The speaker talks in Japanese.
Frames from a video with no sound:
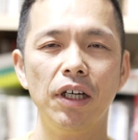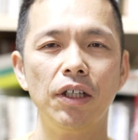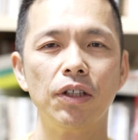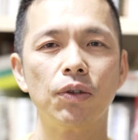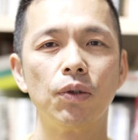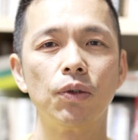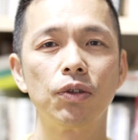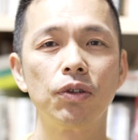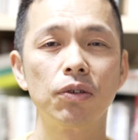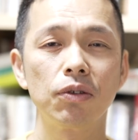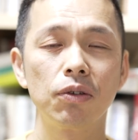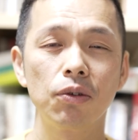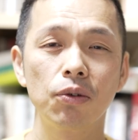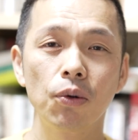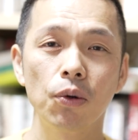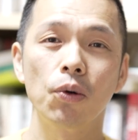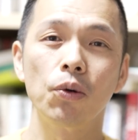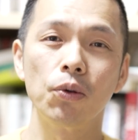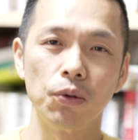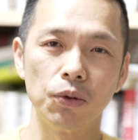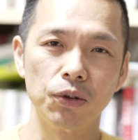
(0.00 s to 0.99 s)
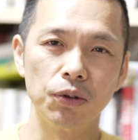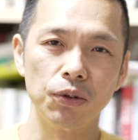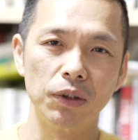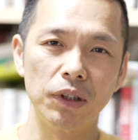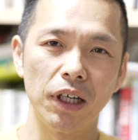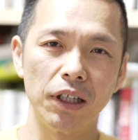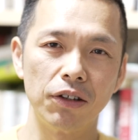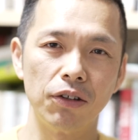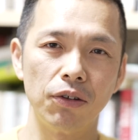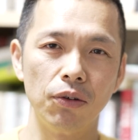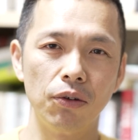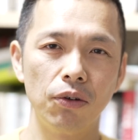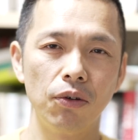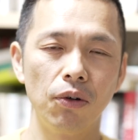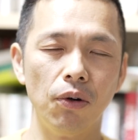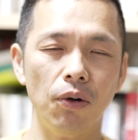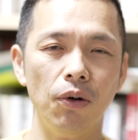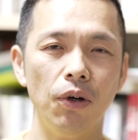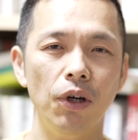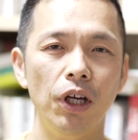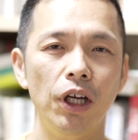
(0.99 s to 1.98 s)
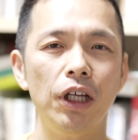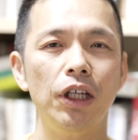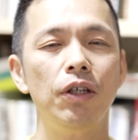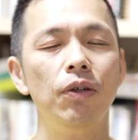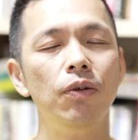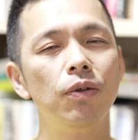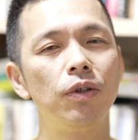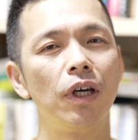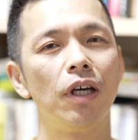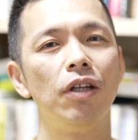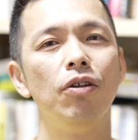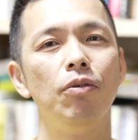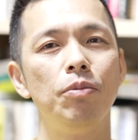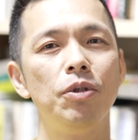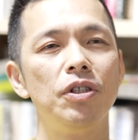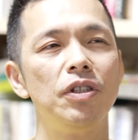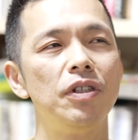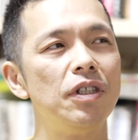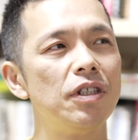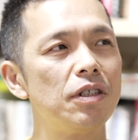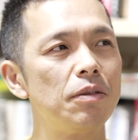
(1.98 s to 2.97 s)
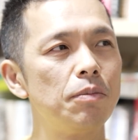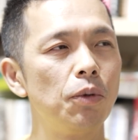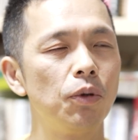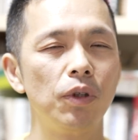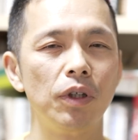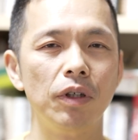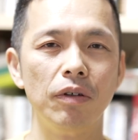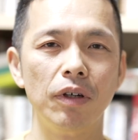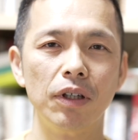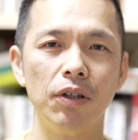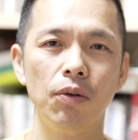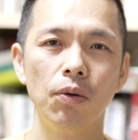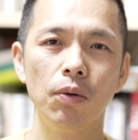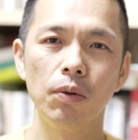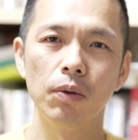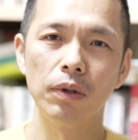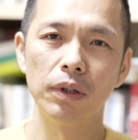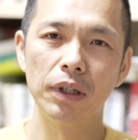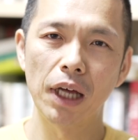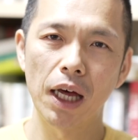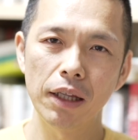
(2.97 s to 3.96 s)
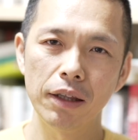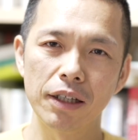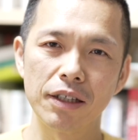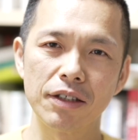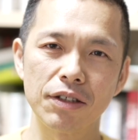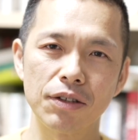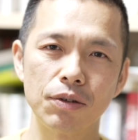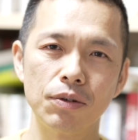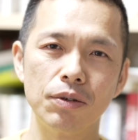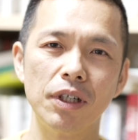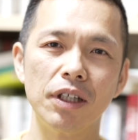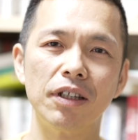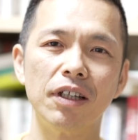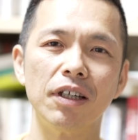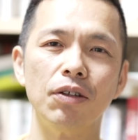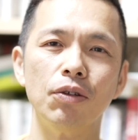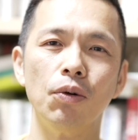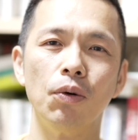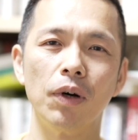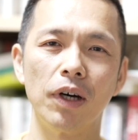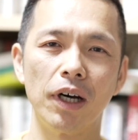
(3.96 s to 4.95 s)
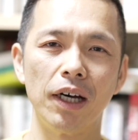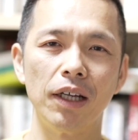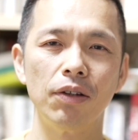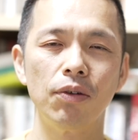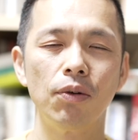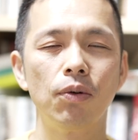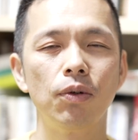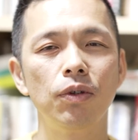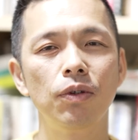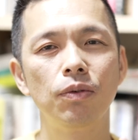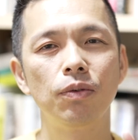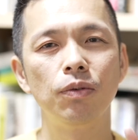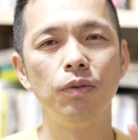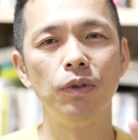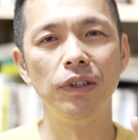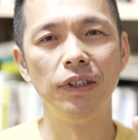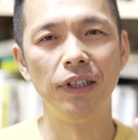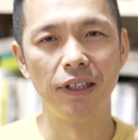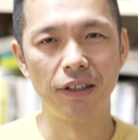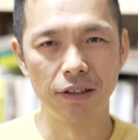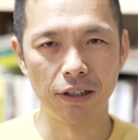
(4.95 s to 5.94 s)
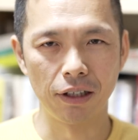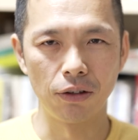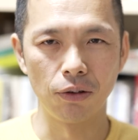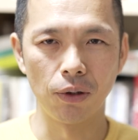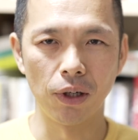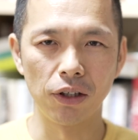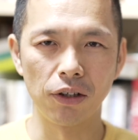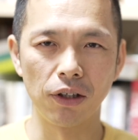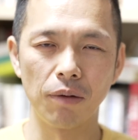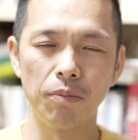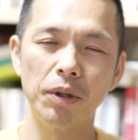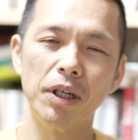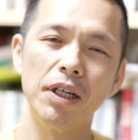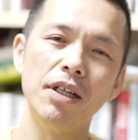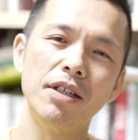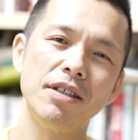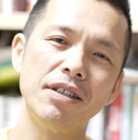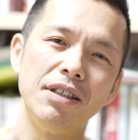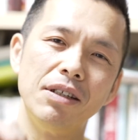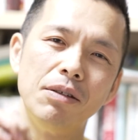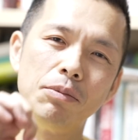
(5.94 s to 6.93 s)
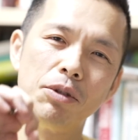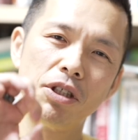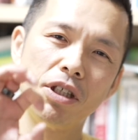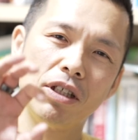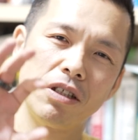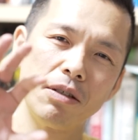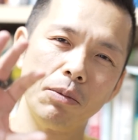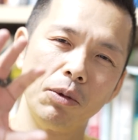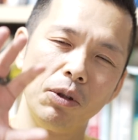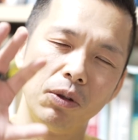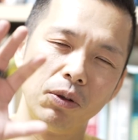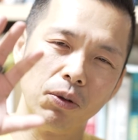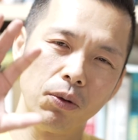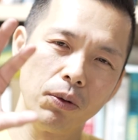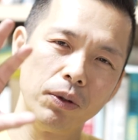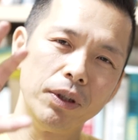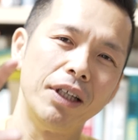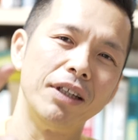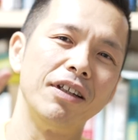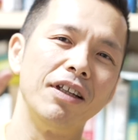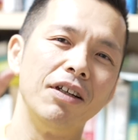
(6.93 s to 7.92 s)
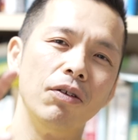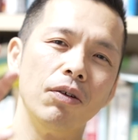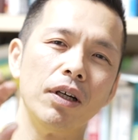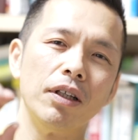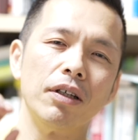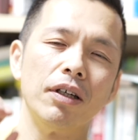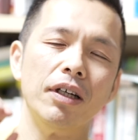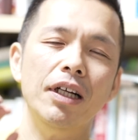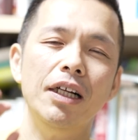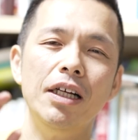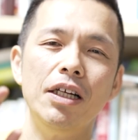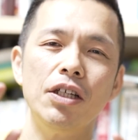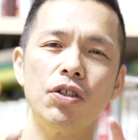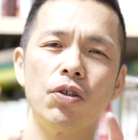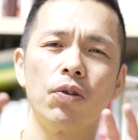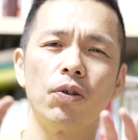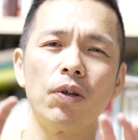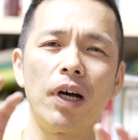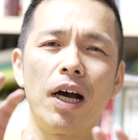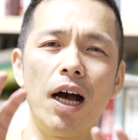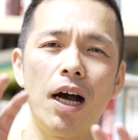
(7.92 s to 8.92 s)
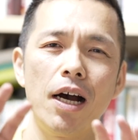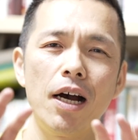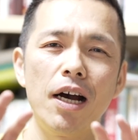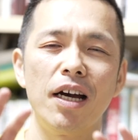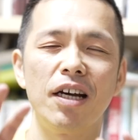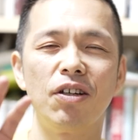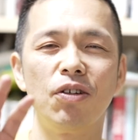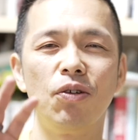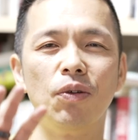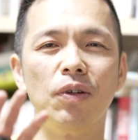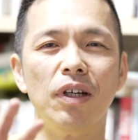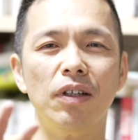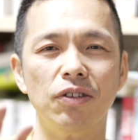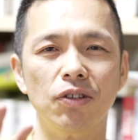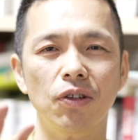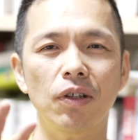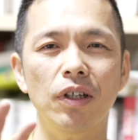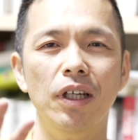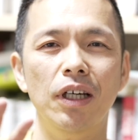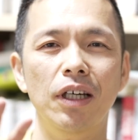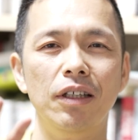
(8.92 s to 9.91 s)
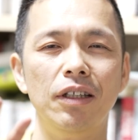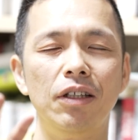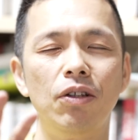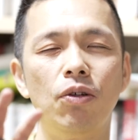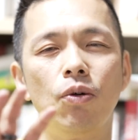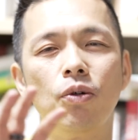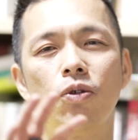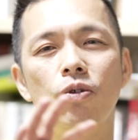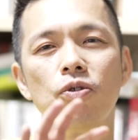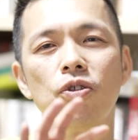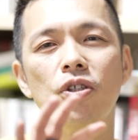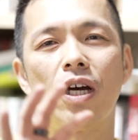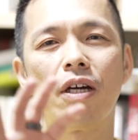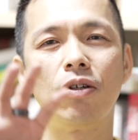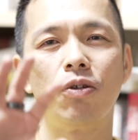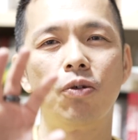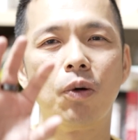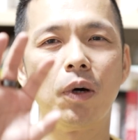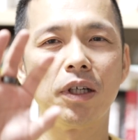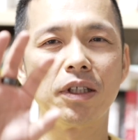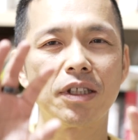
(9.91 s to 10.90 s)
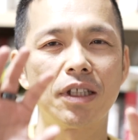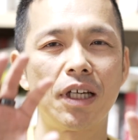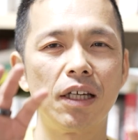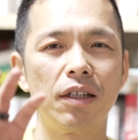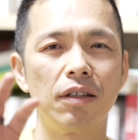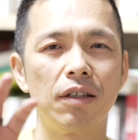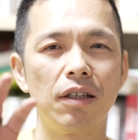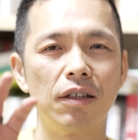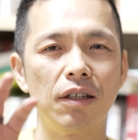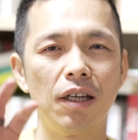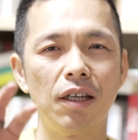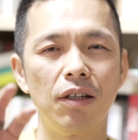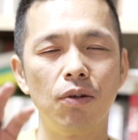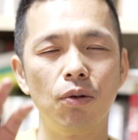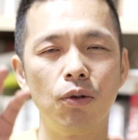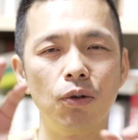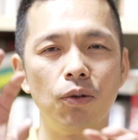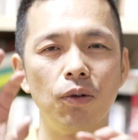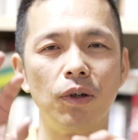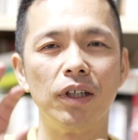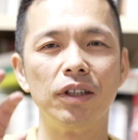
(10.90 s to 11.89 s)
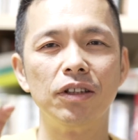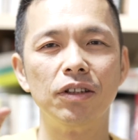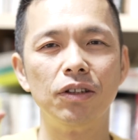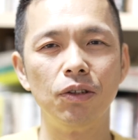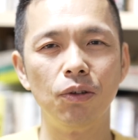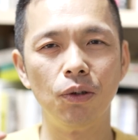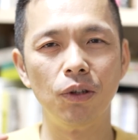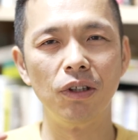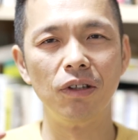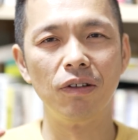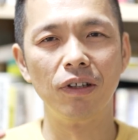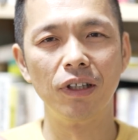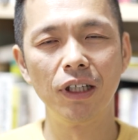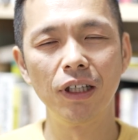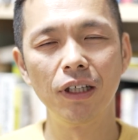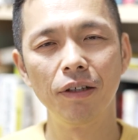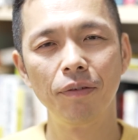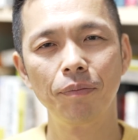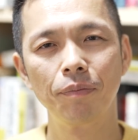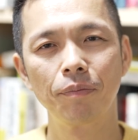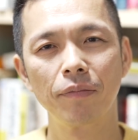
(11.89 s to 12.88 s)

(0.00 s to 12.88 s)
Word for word: そうするとどういうことをするかっていうと、ユーキャンのビジネスモデルがどう、なんで優れてるのか、どういうふうにできてるのかとか、ベネッセのビジネスモデルどうなってるのかとか、そういうことを考えるようになるんですよ。どういうジャンルを扱ってて、どういうのが強いとかね。